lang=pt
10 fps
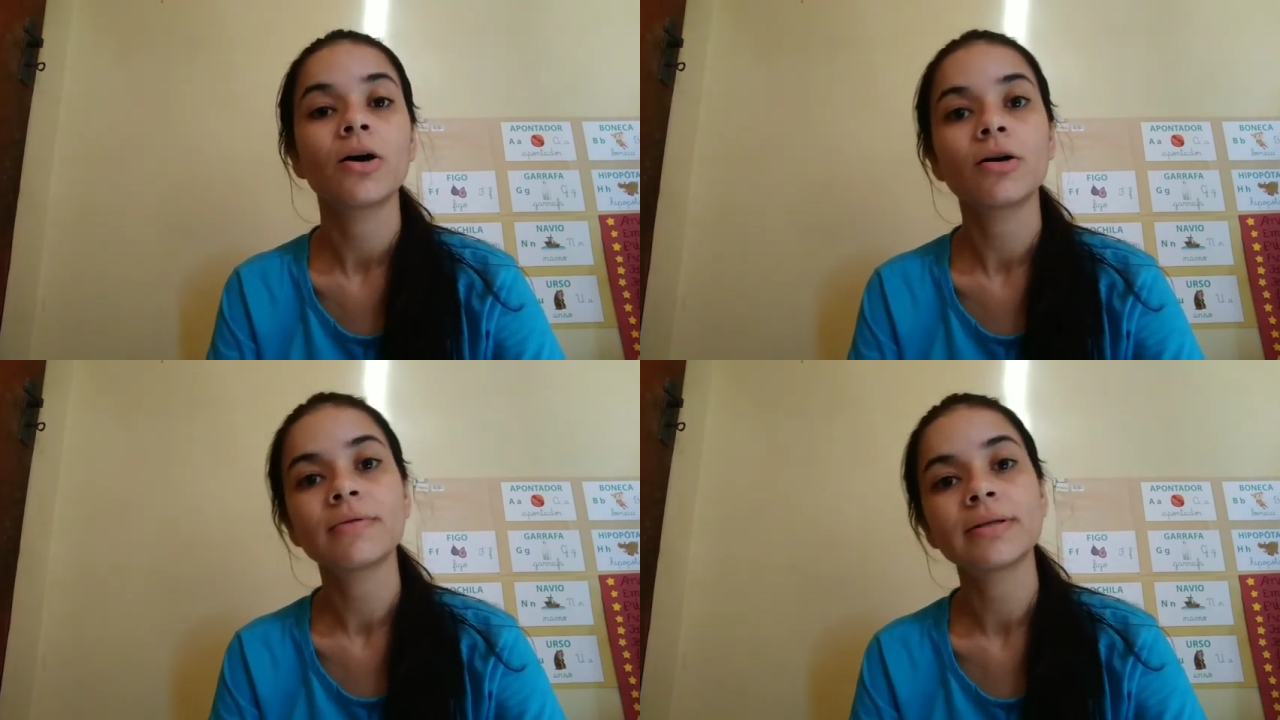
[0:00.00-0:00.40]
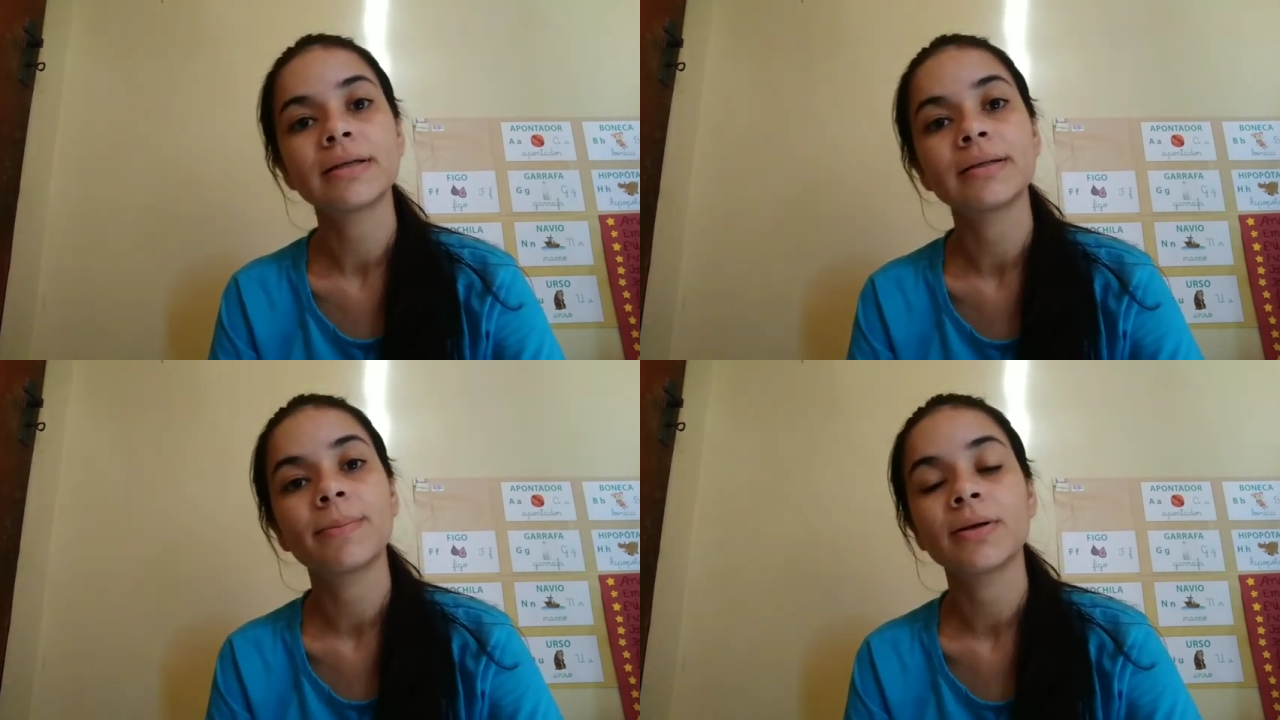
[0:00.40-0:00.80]
Ou
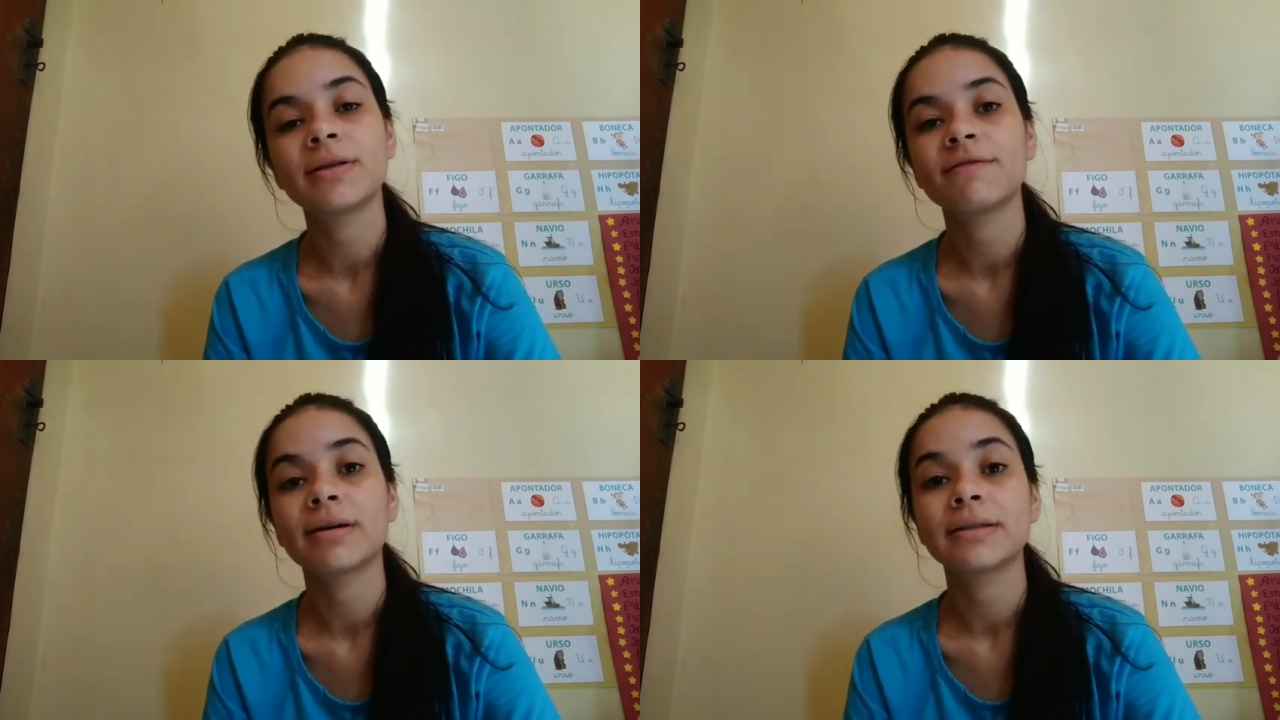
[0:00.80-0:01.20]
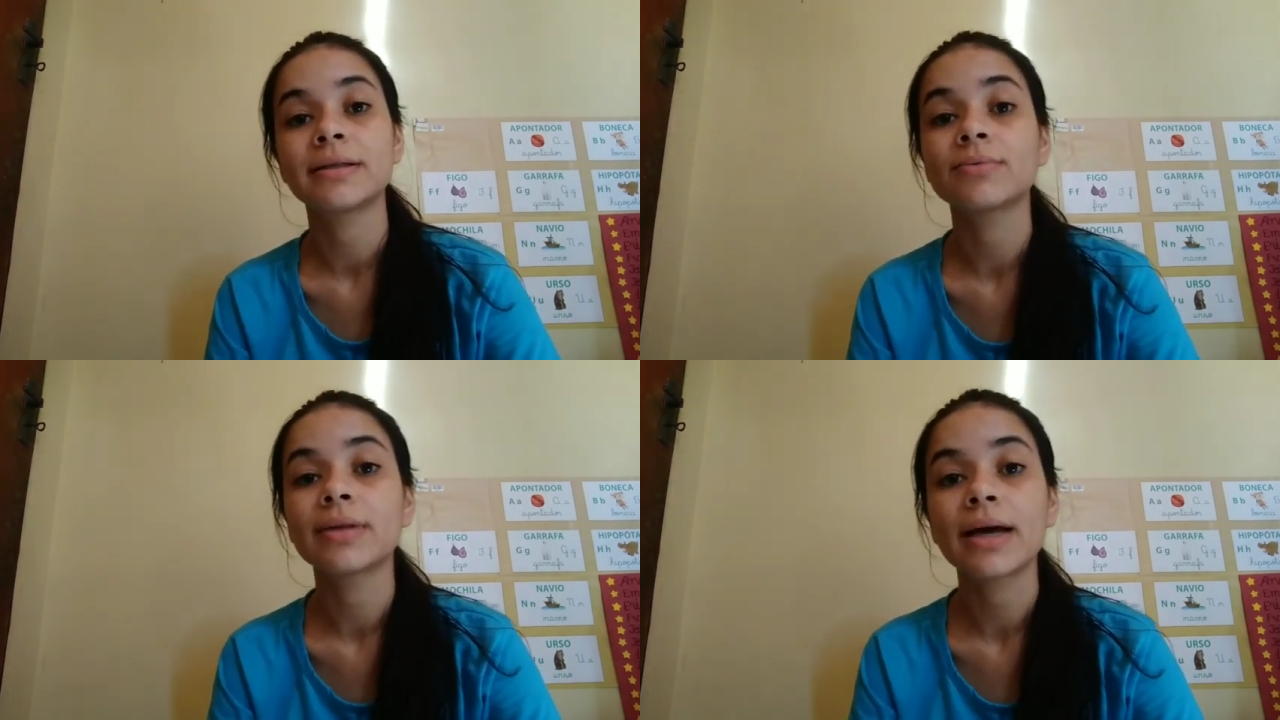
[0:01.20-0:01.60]
vocês podem
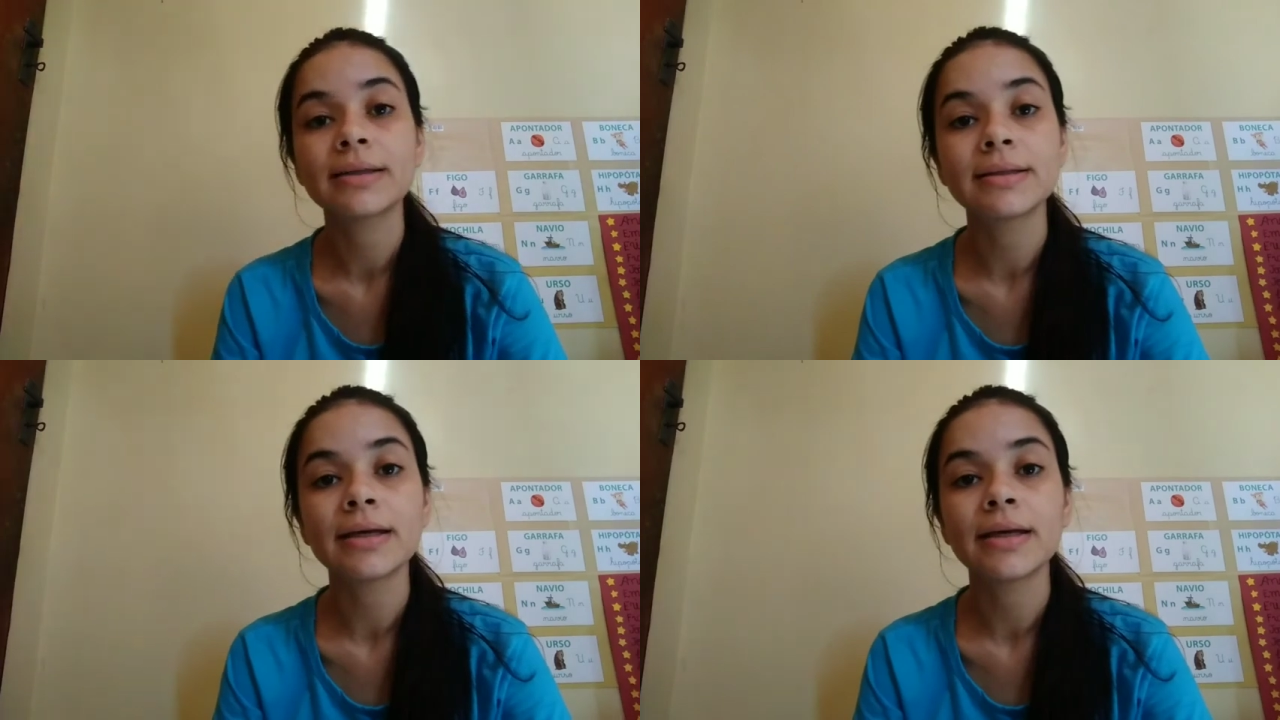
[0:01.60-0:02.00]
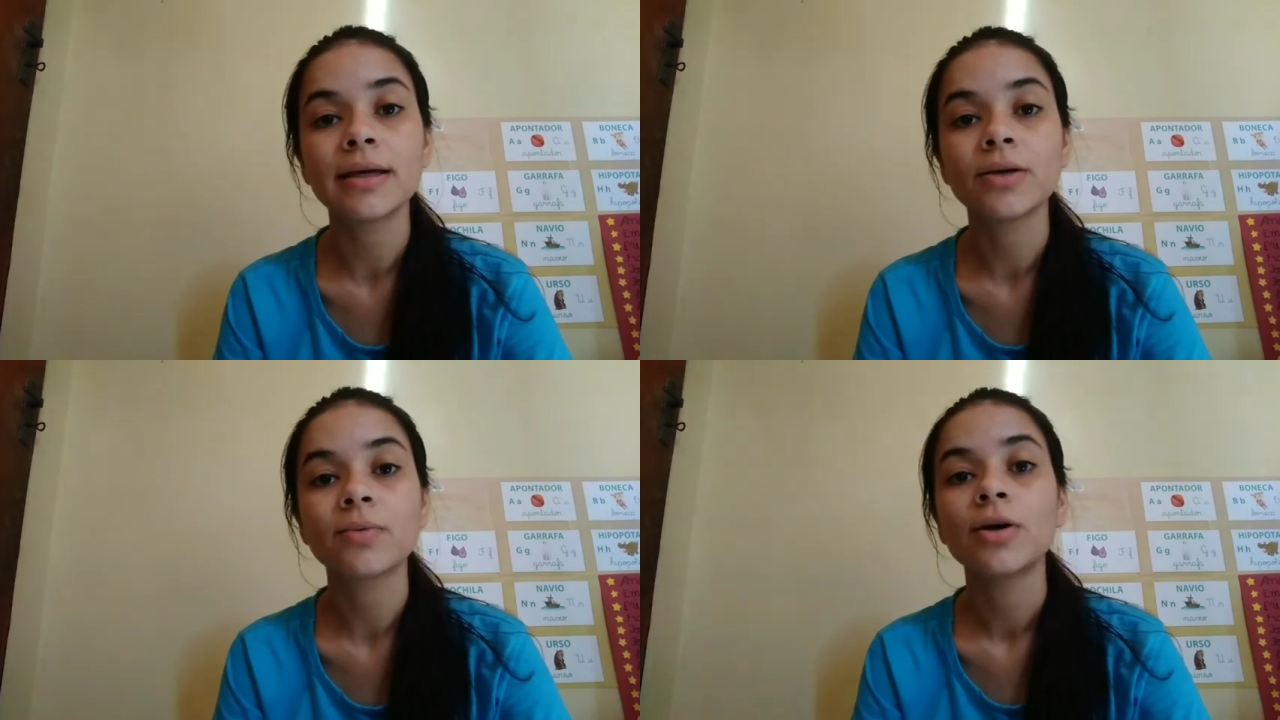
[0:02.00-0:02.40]
fazer um
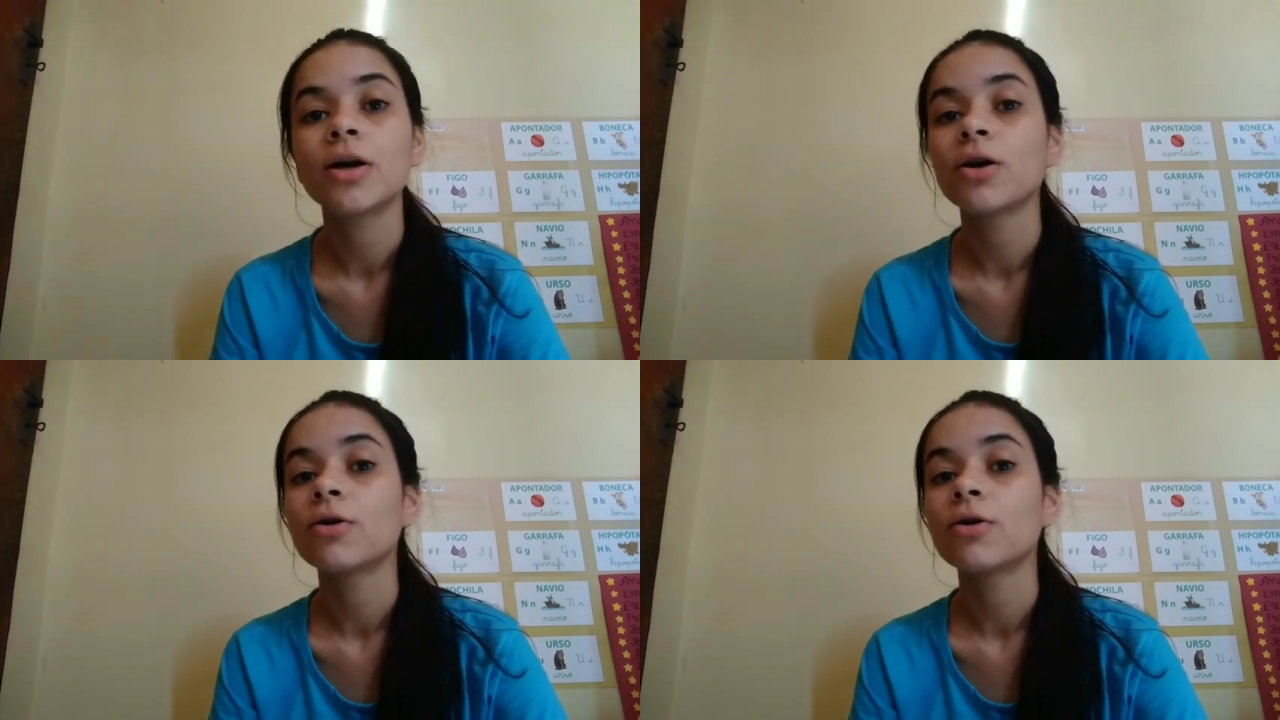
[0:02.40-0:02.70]
desenho,